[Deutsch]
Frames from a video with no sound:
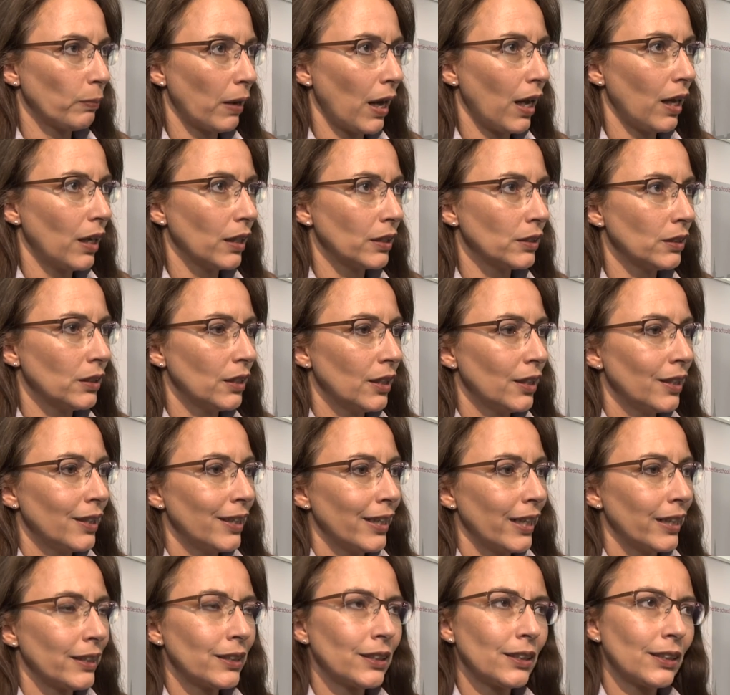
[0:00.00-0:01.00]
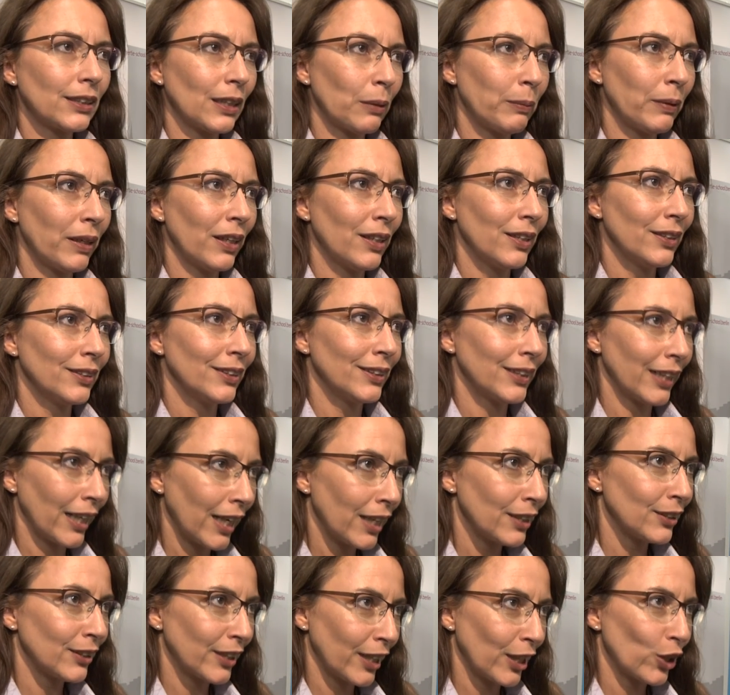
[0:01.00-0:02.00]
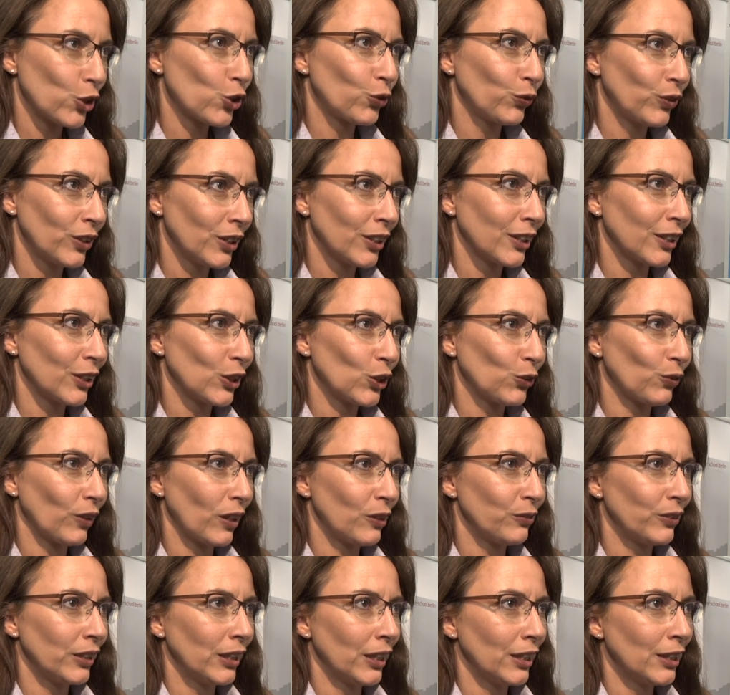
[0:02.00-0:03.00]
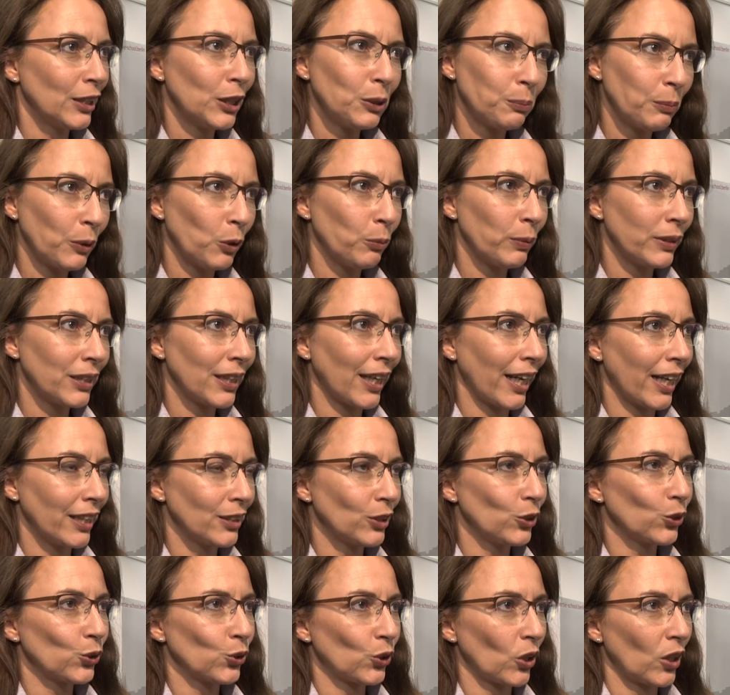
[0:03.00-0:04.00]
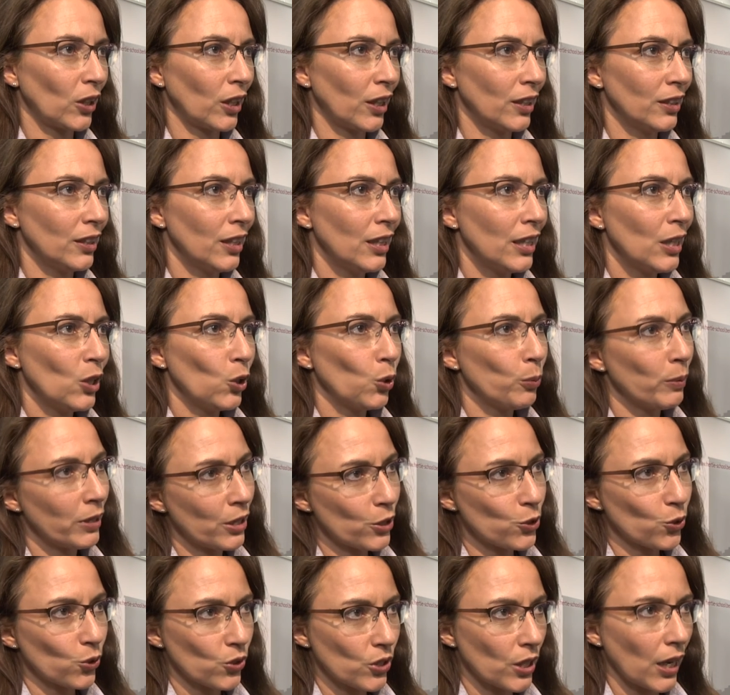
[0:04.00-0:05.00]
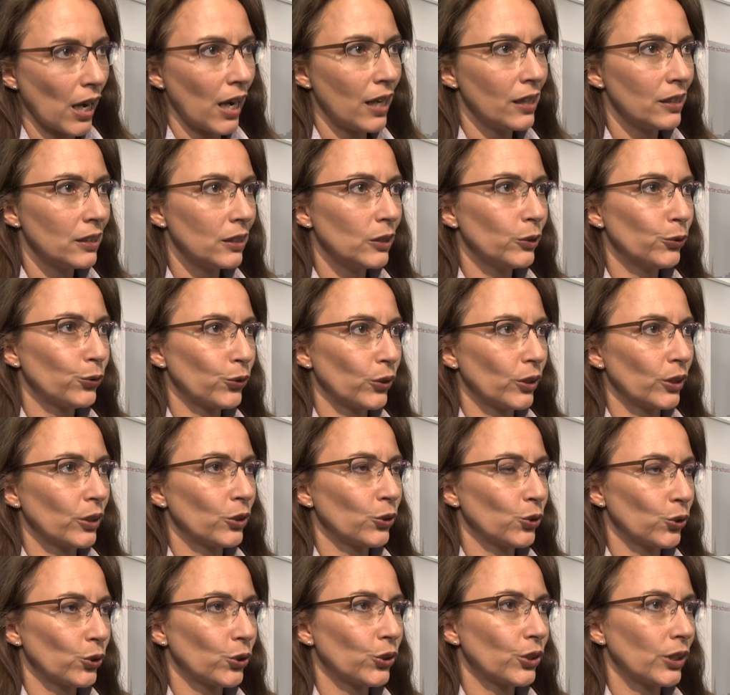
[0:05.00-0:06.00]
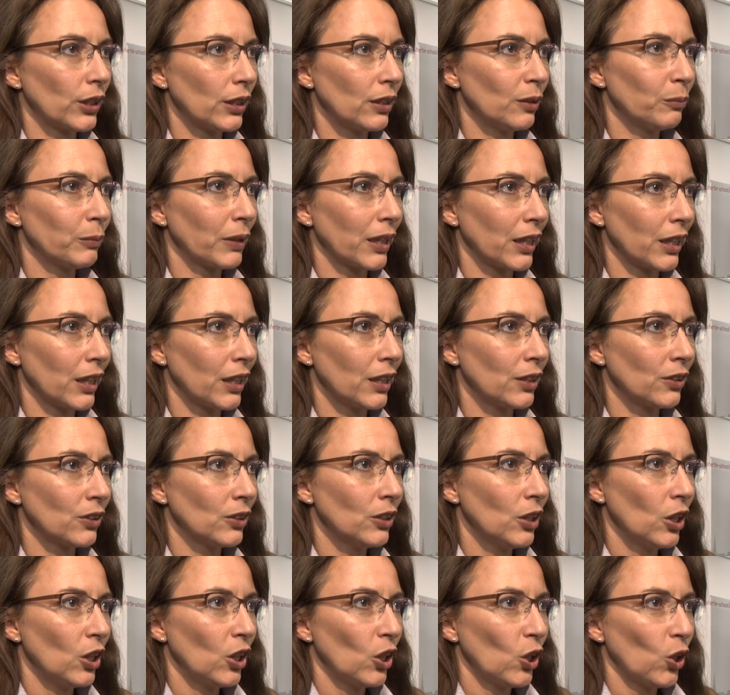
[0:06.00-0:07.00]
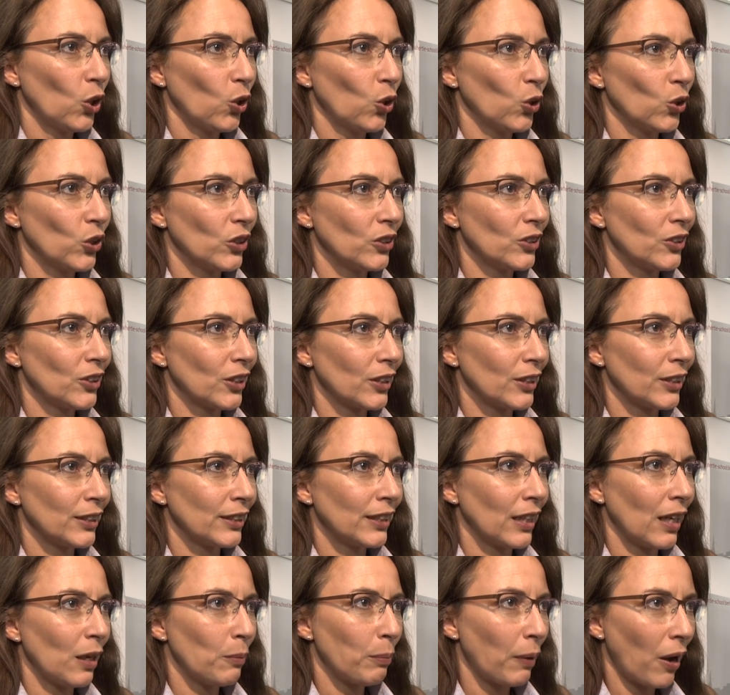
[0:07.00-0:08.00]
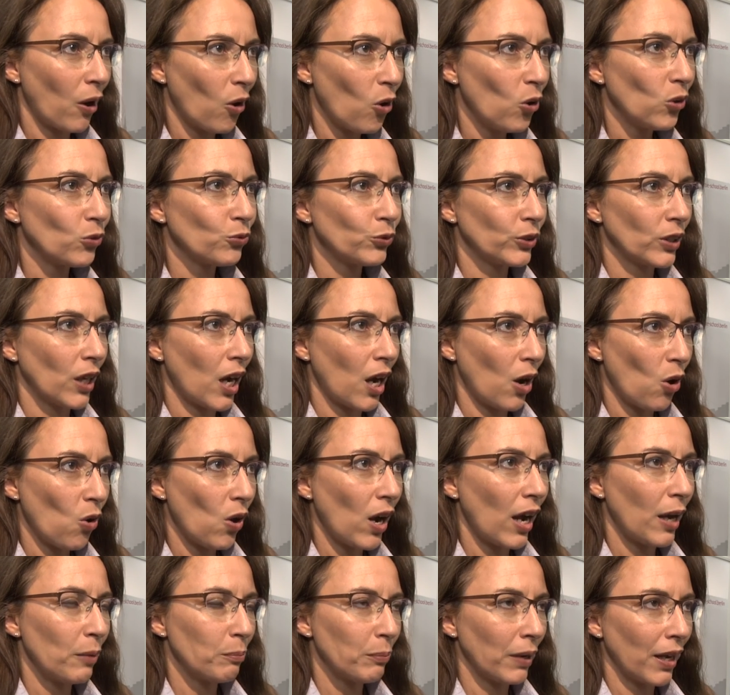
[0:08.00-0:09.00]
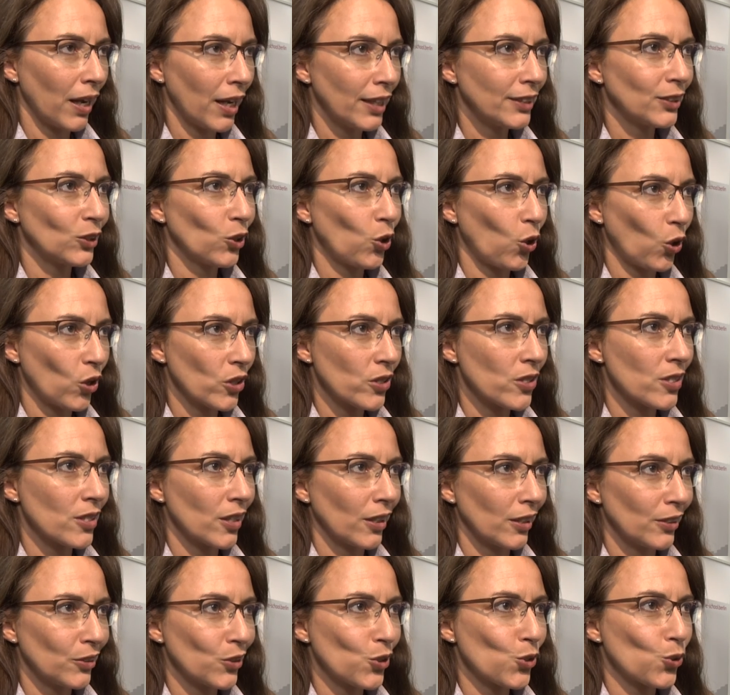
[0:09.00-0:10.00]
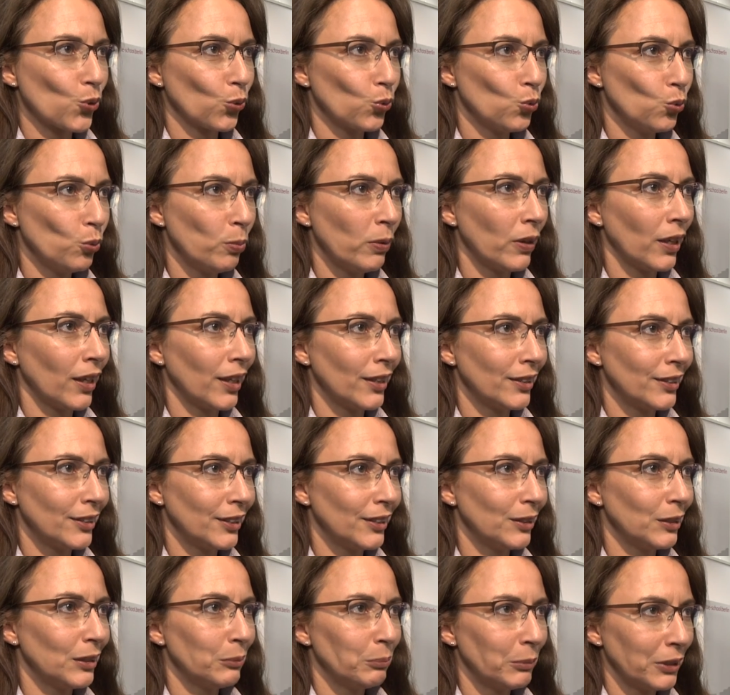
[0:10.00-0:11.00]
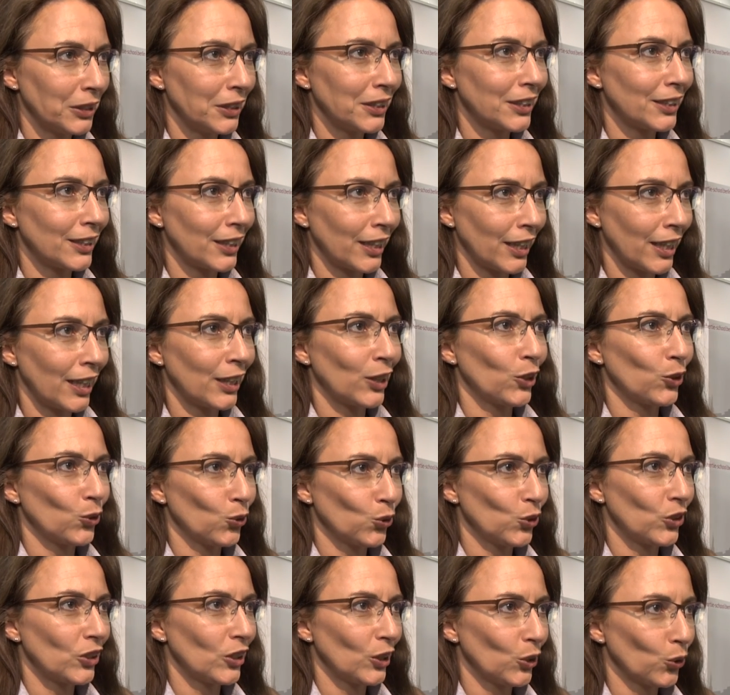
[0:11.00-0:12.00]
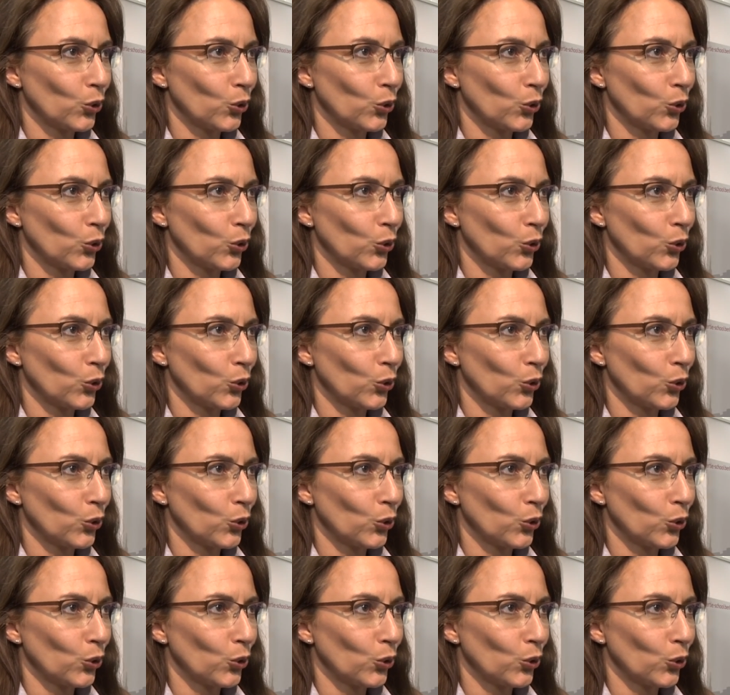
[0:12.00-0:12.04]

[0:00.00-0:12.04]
machen. Es ist aber sehr, sehr schwierig, weil wir hier nicht mehr über die Rente, sondern über das Sozialhilfesystem reden. Und äh, da brauchen wir auch einen breiten Konsens über die Ministerien und die